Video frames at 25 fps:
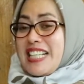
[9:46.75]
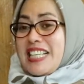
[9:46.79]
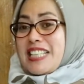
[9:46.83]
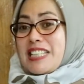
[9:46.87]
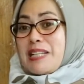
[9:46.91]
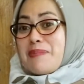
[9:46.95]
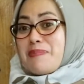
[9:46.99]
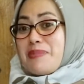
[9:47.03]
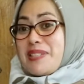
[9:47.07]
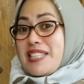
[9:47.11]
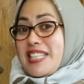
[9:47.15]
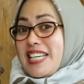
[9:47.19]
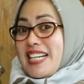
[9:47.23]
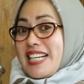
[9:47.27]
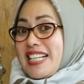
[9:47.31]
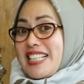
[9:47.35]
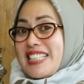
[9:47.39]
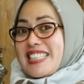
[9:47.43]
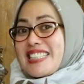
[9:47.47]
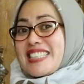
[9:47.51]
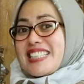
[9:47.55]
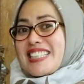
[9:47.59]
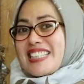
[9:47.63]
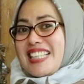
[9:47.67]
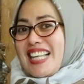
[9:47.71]
Tapi nya
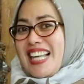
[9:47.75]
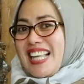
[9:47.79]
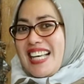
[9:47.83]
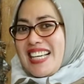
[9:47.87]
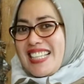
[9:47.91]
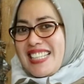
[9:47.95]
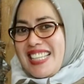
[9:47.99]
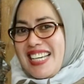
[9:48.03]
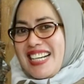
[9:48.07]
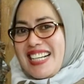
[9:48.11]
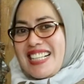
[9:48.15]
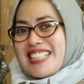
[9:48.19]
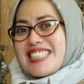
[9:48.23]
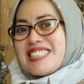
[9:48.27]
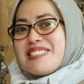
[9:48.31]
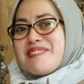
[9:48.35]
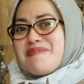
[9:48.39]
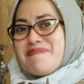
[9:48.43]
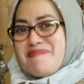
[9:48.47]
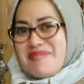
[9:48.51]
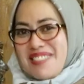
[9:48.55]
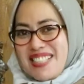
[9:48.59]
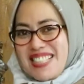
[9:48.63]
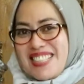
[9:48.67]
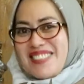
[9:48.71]
setelah yang
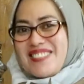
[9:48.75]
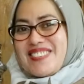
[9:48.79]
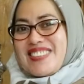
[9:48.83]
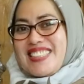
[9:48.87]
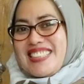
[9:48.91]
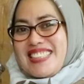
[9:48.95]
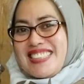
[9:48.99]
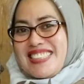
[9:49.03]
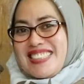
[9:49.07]
berikut ini.